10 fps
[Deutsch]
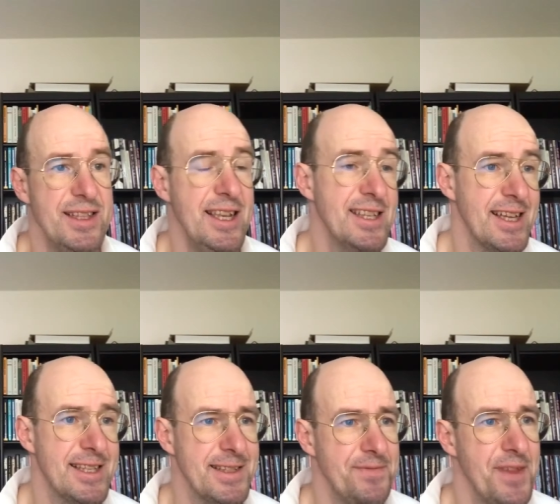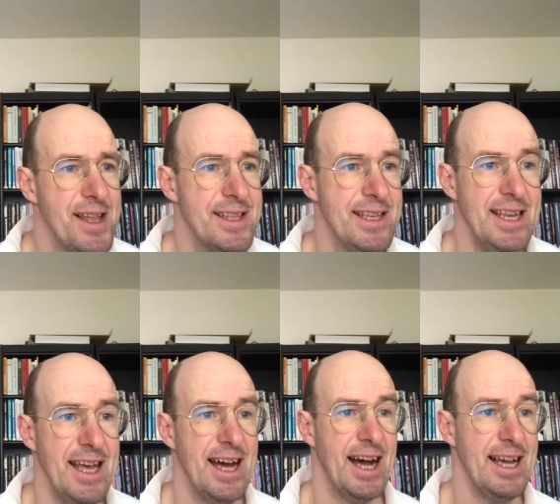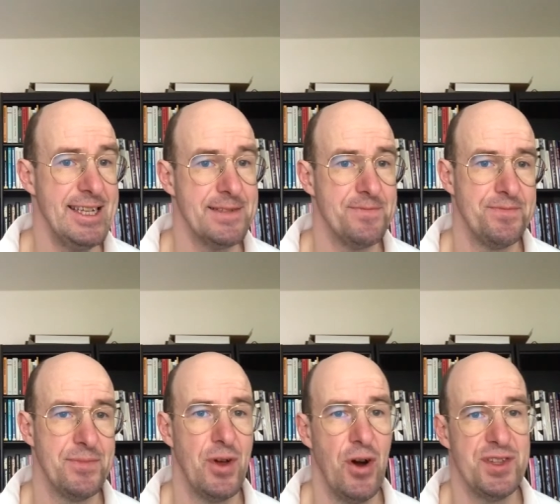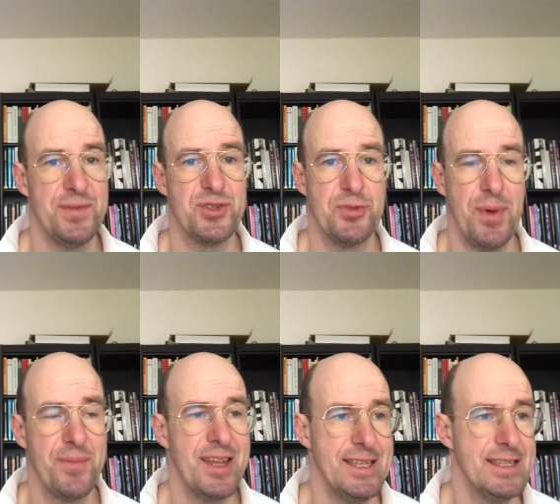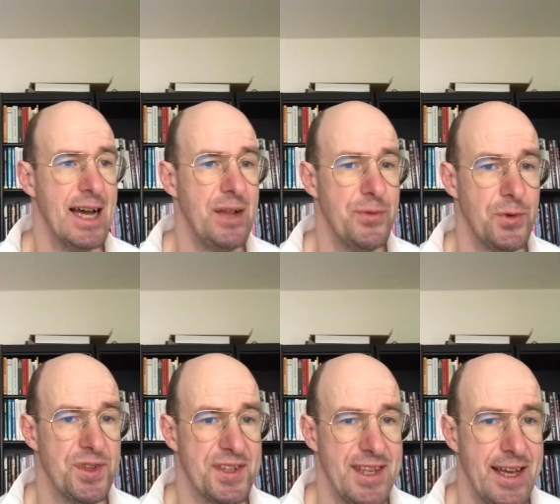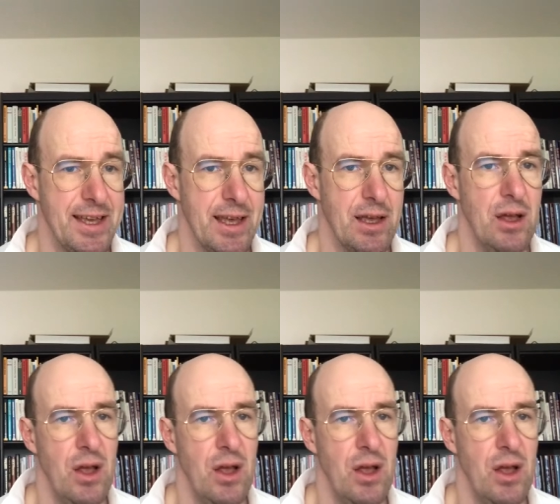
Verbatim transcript: Ziele setzen, Ziele erreichen. Heute sind wir schon beim dritten Teil von unserer Serie.